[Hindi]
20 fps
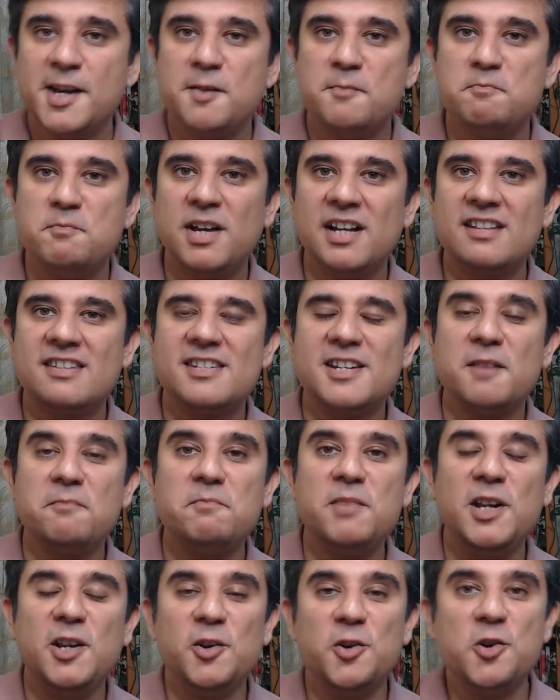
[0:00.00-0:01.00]
मैं
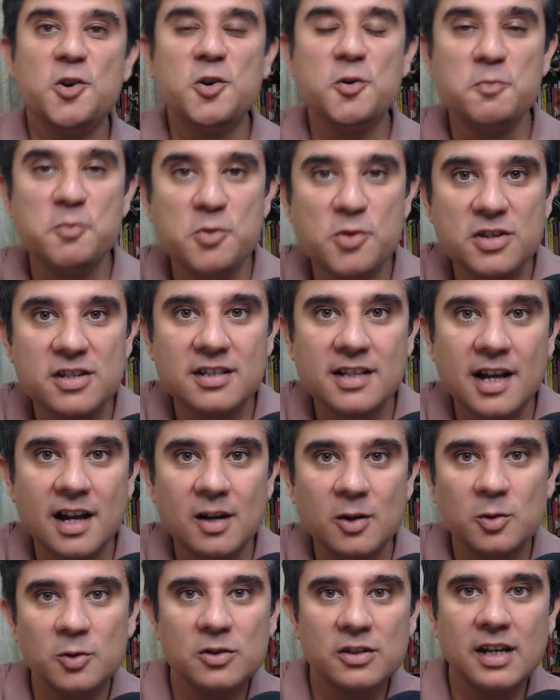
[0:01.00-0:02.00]
जब भी लोगों को पूछता
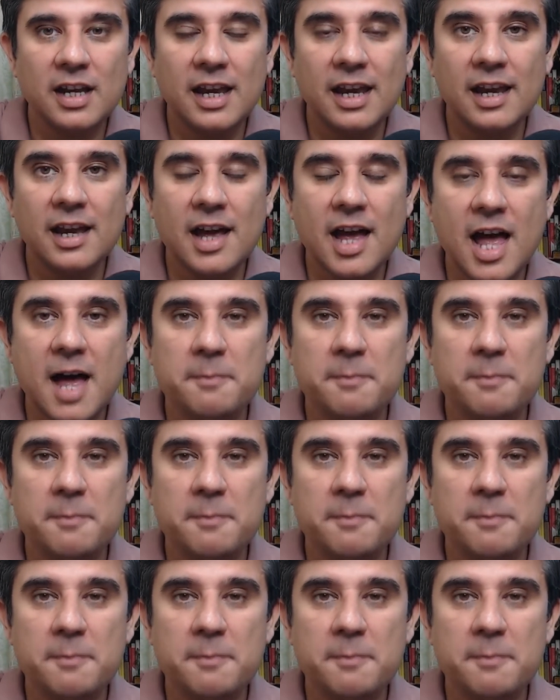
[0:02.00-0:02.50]
हूं कि